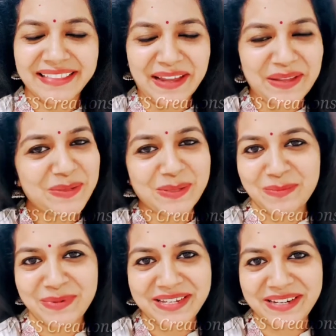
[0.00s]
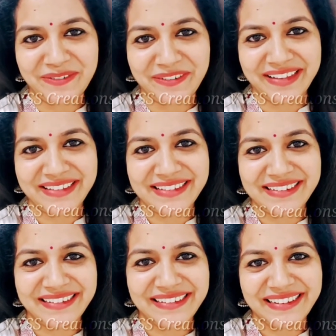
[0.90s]
థ్యాంక్ యూ సో మచ్ డియర్ ఫ్రెండ్స్
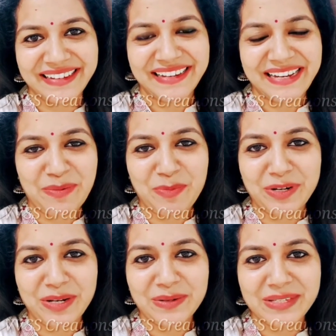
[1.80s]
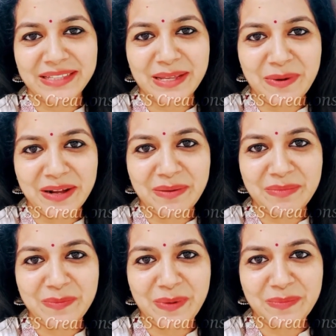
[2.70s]
నా పుట్టినరోజు సందర్భంగా
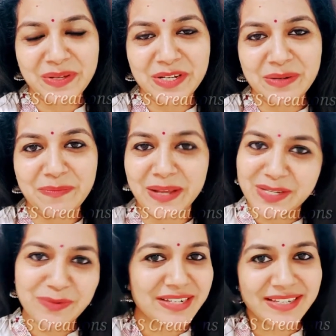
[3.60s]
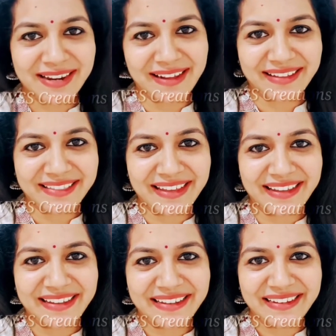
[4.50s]
మీరు పంపించిన బెస్ట్ విషెస్ నాకు
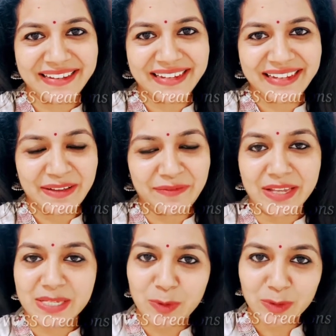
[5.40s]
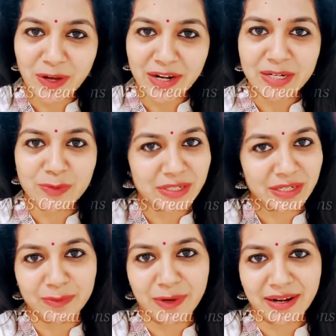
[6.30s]
అందాయి ఫేస్బుక్ ద్వారా
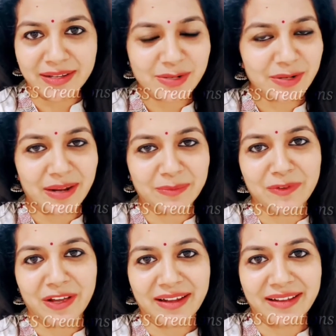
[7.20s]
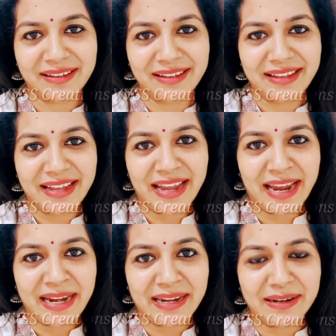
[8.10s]
ట్విట్టర్ ద్వారా ఇన్స్టాగ్రామ్ ద్వారా
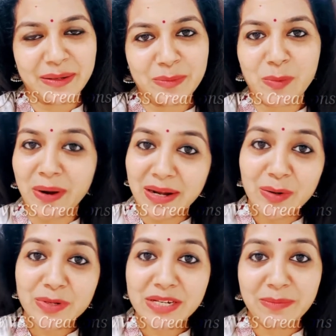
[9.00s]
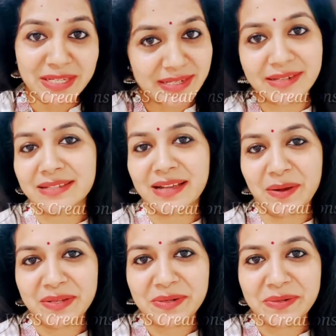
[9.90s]
అండ్ మొబైల్లో uh, వచ్చే మెసేజెస్
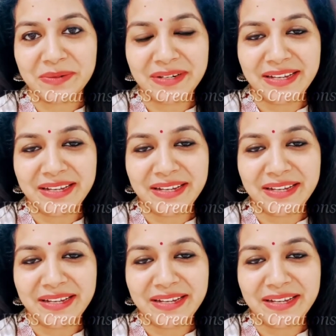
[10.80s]
కావచ్చు